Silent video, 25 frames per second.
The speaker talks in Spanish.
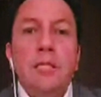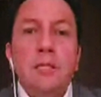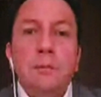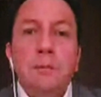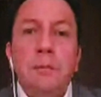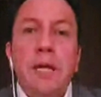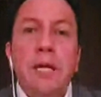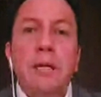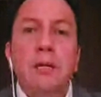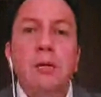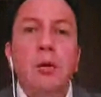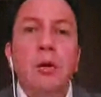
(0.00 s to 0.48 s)

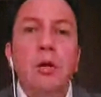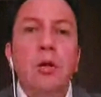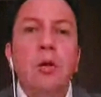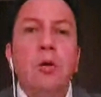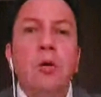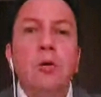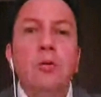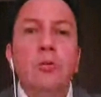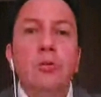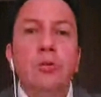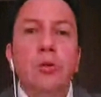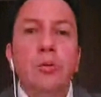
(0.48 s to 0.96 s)
Respecto
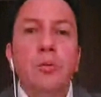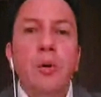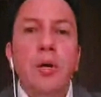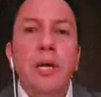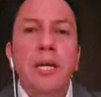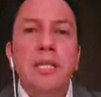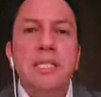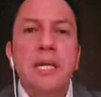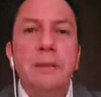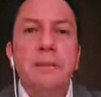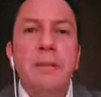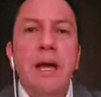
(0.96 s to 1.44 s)
del
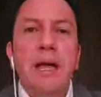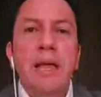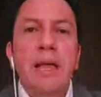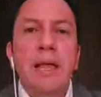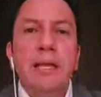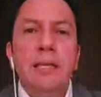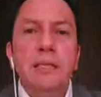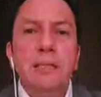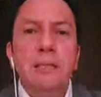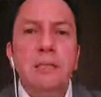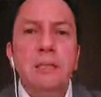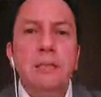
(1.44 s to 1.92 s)
consumo de
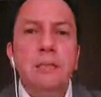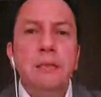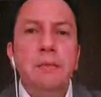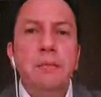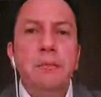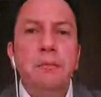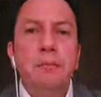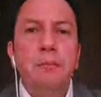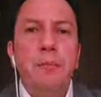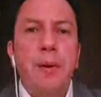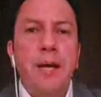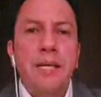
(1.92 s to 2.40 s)
llamadas,
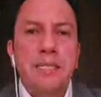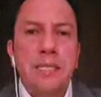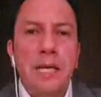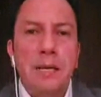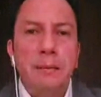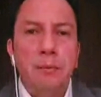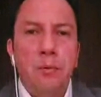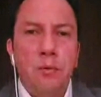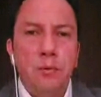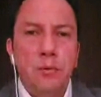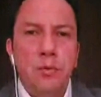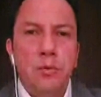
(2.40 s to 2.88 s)

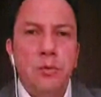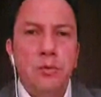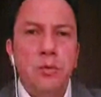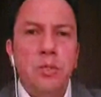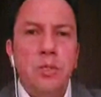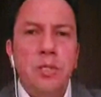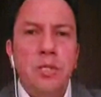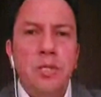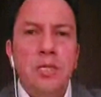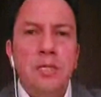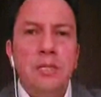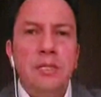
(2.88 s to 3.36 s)
pasamos
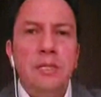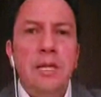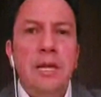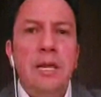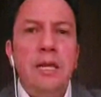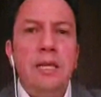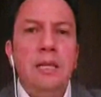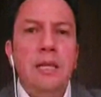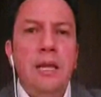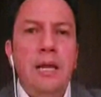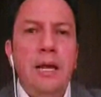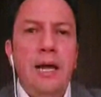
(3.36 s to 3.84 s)

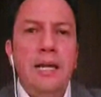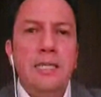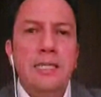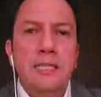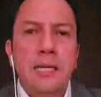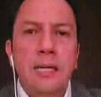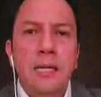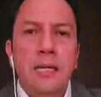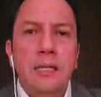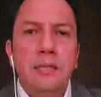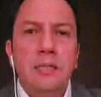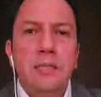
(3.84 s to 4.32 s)
de
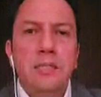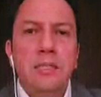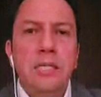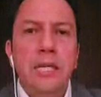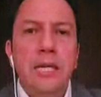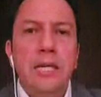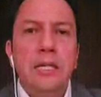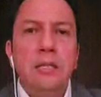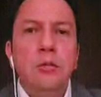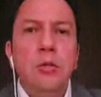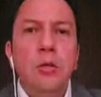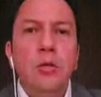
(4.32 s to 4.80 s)
hacer
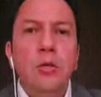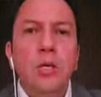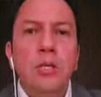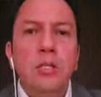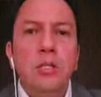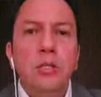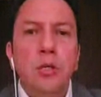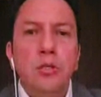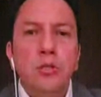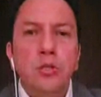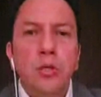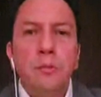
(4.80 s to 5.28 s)

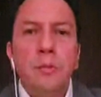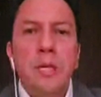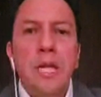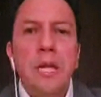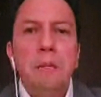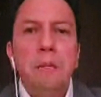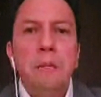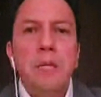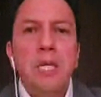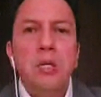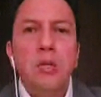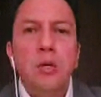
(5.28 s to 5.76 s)
118
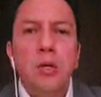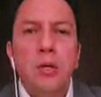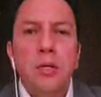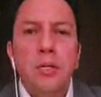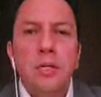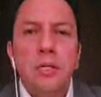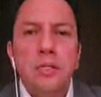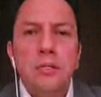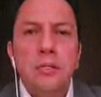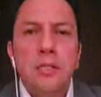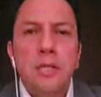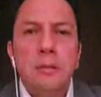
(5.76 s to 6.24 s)
mil
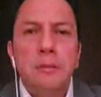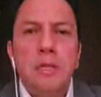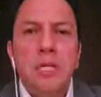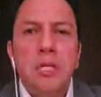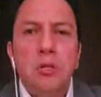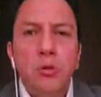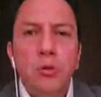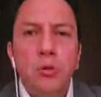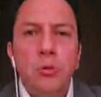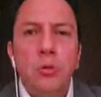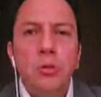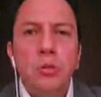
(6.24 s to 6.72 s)
millones de
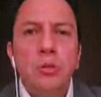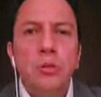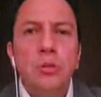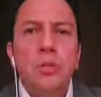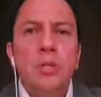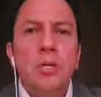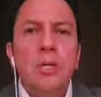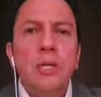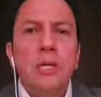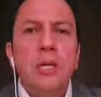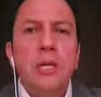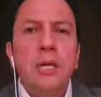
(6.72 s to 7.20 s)

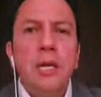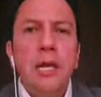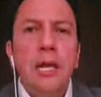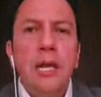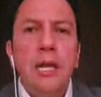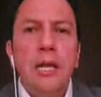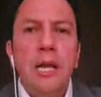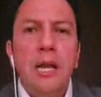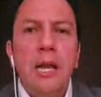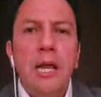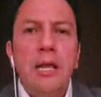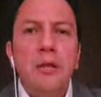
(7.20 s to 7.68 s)
minutos
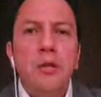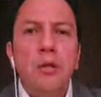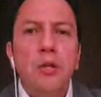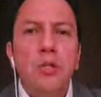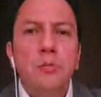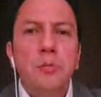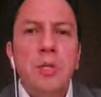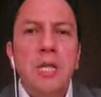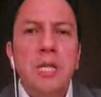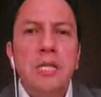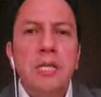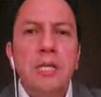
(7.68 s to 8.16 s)
en el año
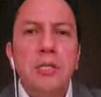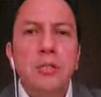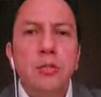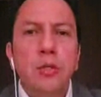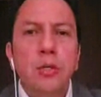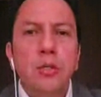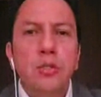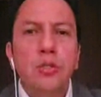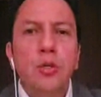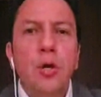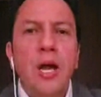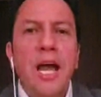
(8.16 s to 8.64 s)

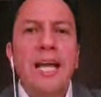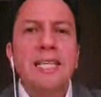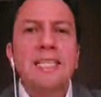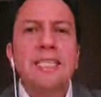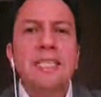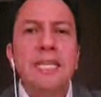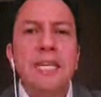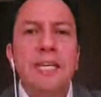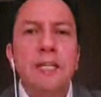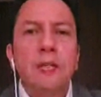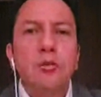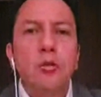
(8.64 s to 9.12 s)
2018 a
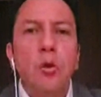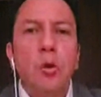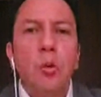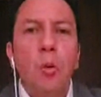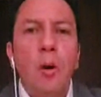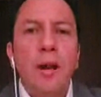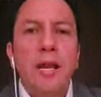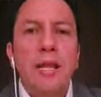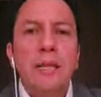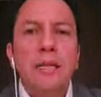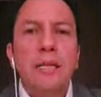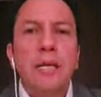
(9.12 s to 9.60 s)

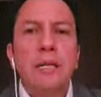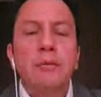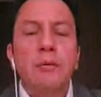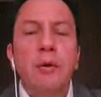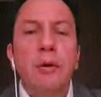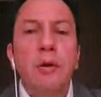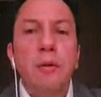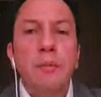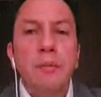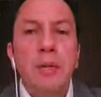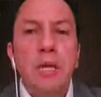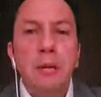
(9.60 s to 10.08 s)

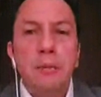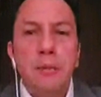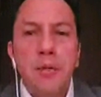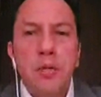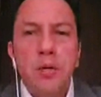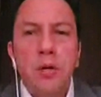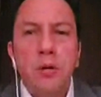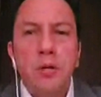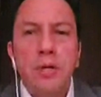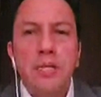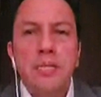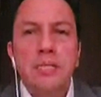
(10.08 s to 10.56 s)
149 mil
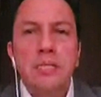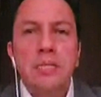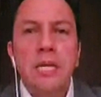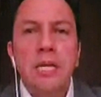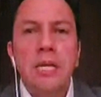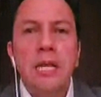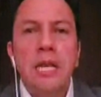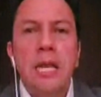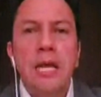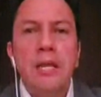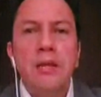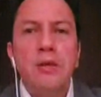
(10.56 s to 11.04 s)
millones
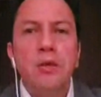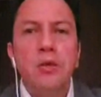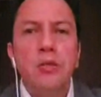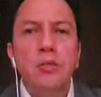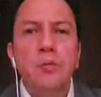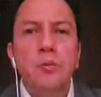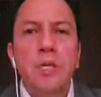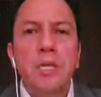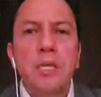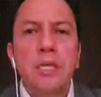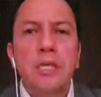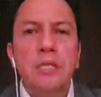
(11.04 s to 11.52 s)
en el año
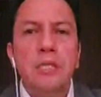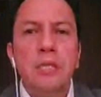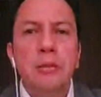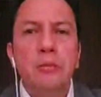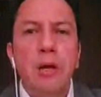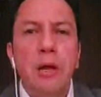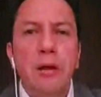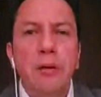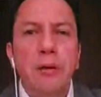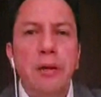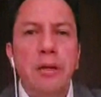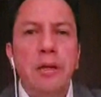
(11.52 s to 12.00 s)

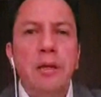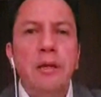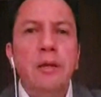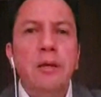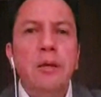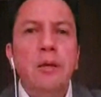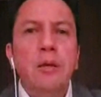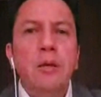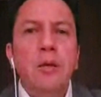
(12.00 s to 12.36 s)
2019,